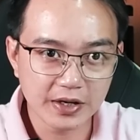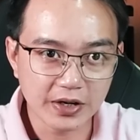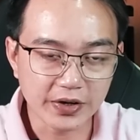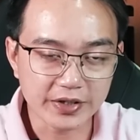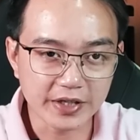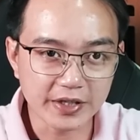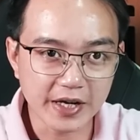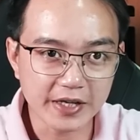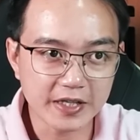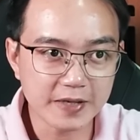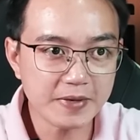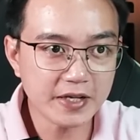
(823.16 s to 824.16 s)
Họ giờ đây
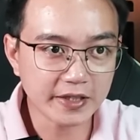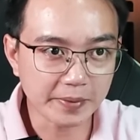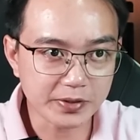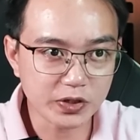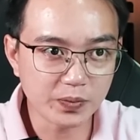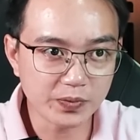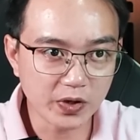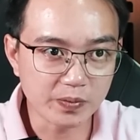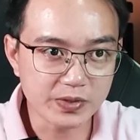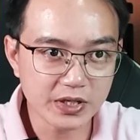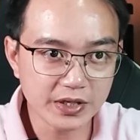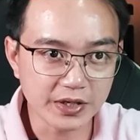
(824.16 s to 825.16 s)
chỉ biết tập trung dồn
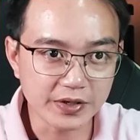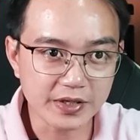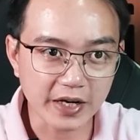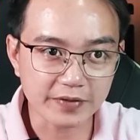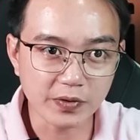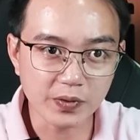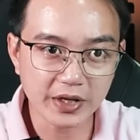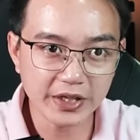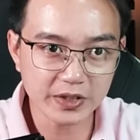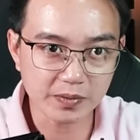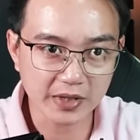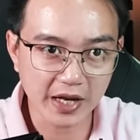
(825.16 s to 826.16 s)
sức giữ chặt vũ khí
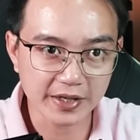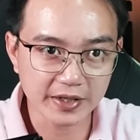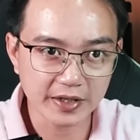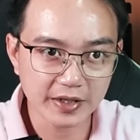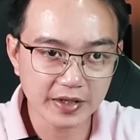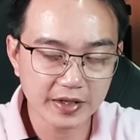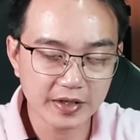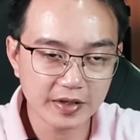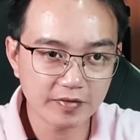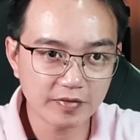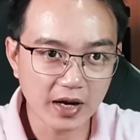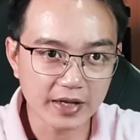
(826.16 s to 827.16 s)
trong tay
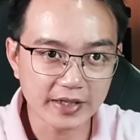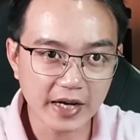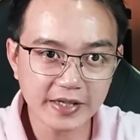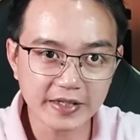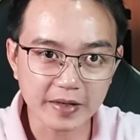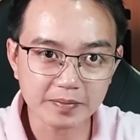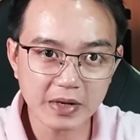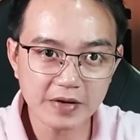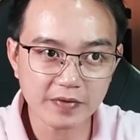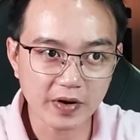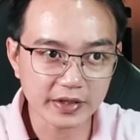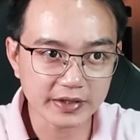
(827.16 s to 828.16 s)
và dán chặt mắt
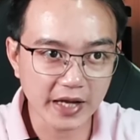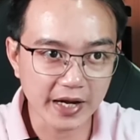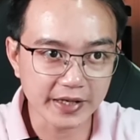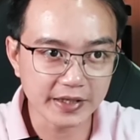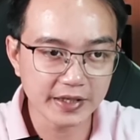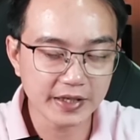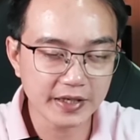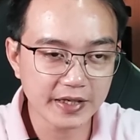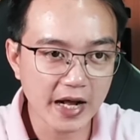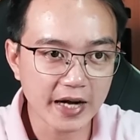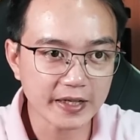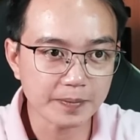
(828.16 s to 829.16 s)
vào anh Tài
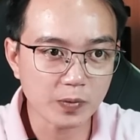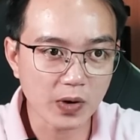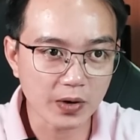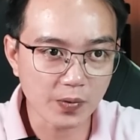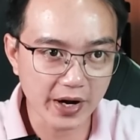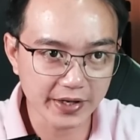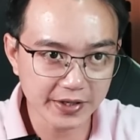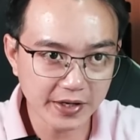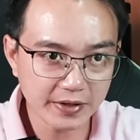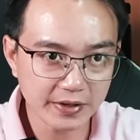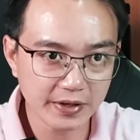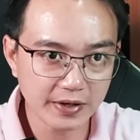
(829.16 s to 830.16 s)
đang nằm quằn quại dưới đất.
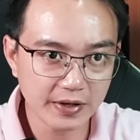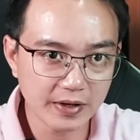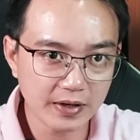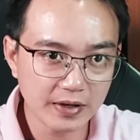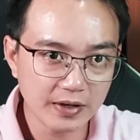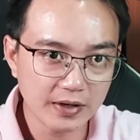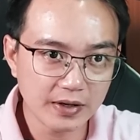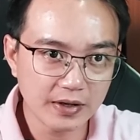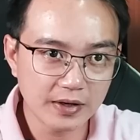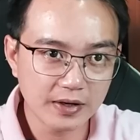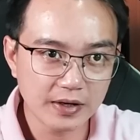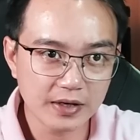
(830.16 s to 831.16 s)

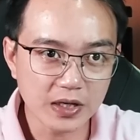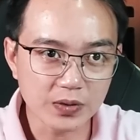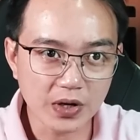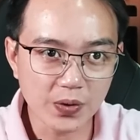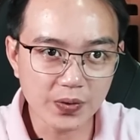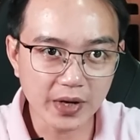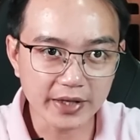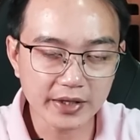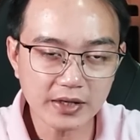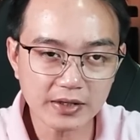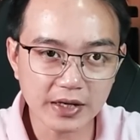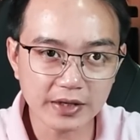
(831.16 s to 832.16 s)
Lâu lâu lại
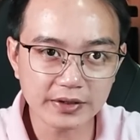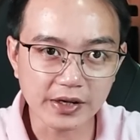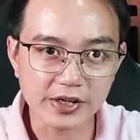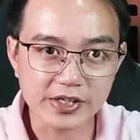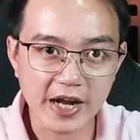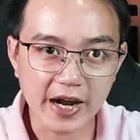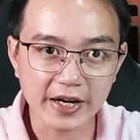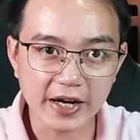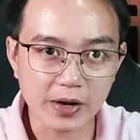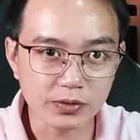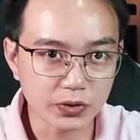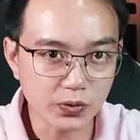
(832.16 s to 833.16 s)
cất lên từng tràng
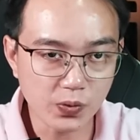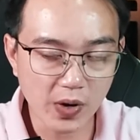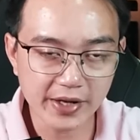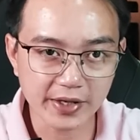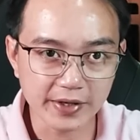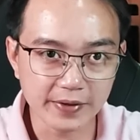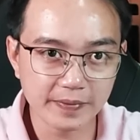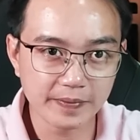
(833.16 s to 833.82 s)
gào rú quái dị.